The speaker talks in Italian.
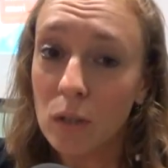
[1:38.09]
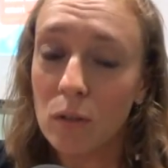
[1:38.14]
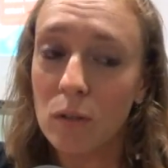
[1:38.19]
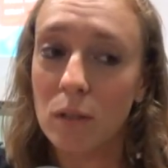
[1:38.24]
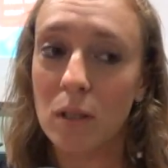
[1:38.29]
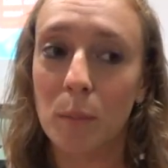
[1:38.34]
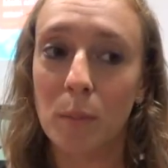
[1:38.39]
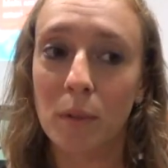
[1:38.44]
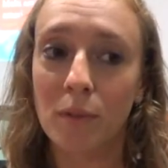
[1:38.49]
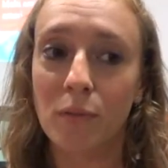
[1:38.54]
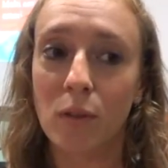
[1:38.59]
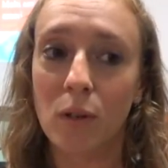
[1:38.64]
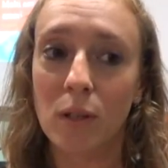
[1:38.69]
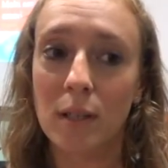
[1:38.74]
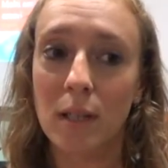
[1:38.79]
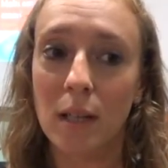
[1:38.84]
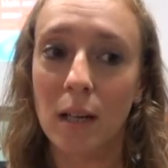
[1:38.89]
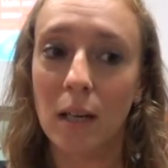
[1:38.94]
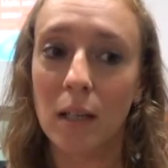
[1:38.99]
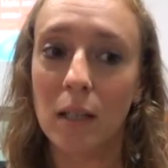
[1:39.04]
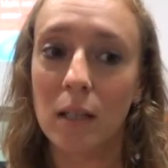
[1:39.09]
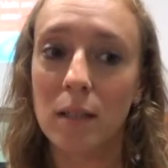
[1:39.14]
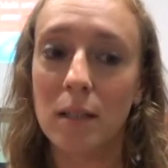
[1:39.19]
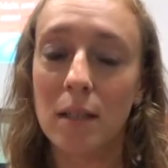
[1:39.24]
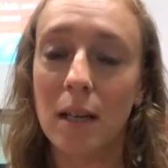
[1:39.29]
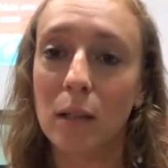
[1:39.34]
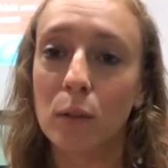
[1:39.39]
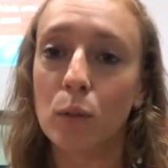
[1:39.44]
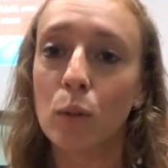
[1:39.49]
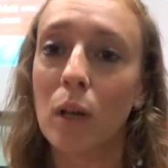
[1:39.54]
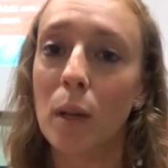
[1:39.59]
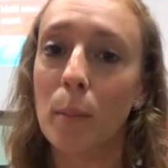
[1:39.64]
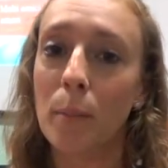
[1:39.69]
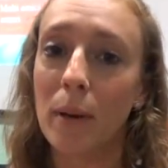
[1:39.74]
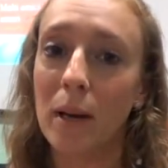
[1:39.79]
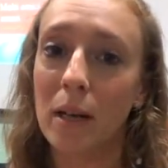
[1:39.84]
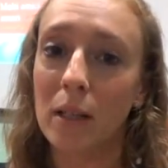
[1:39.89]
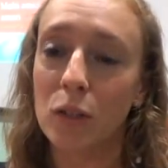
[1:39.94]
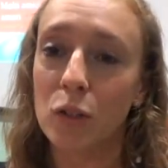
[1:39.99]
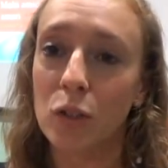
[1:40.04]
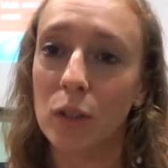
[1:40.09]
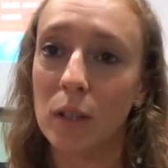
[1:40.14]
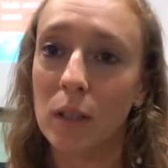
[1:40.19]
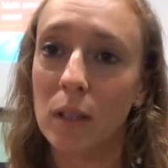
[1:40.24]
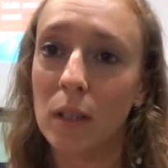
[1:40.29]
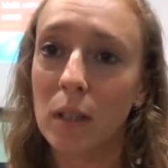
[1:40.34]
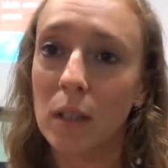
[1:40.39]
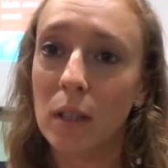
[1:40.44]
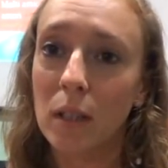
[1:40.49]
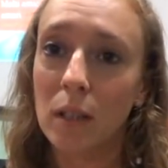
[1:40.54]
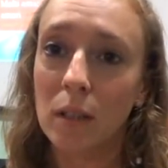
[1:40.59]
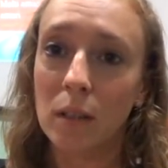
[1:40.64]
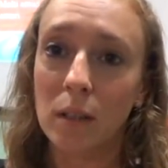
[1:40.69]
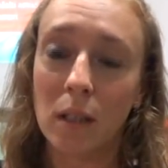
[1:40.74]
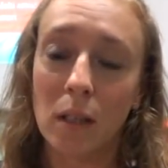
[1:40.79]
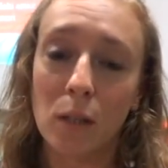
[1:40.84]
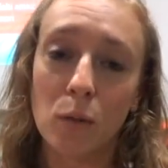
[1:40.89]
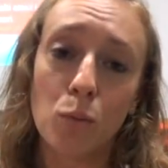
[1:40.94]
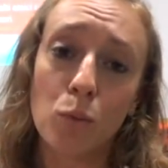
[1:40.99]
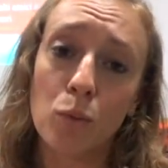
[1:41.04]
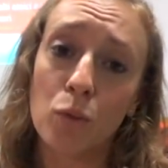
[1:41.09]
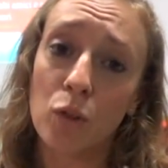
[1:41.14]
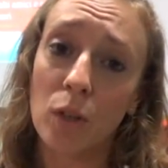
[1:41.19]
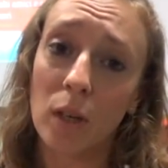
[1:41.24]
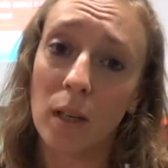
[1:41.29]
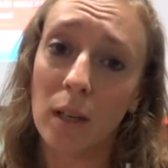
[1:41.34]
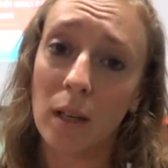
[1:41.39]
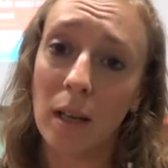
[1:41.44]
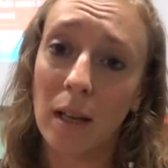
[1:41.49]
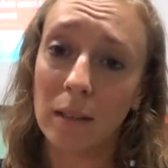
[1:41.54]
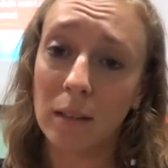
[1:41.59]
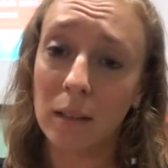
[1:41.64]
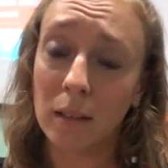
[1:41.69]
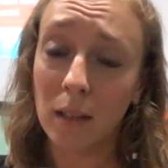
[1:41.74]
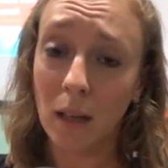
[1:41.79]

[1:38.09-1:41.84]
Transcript: non sia per forza realizzato, capace di raggiungere alti